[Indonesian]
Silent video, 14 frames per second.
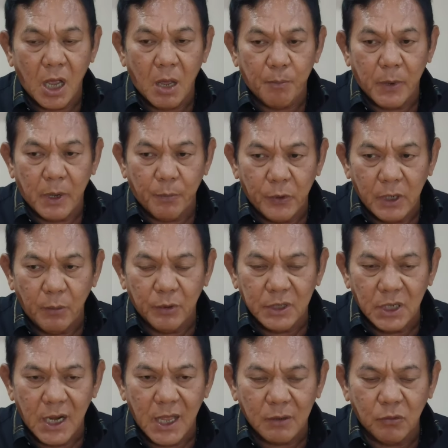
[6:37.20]
Apapun yang mau
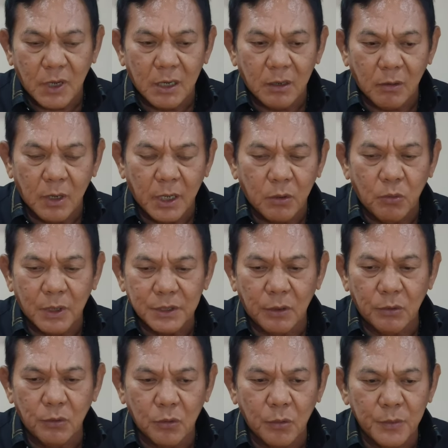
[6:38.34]
dilakukan oleh
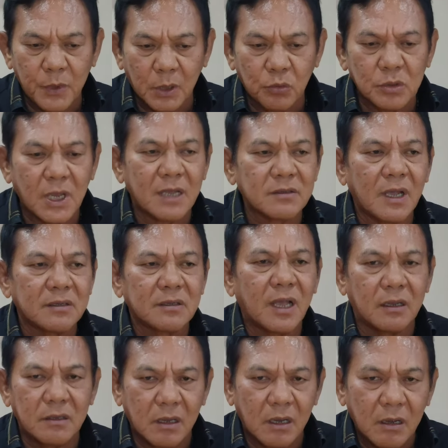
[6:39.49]
kuasa hukumnya itu sah-sah
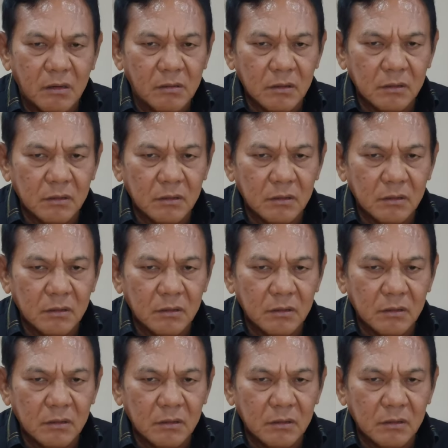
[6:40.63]
saja.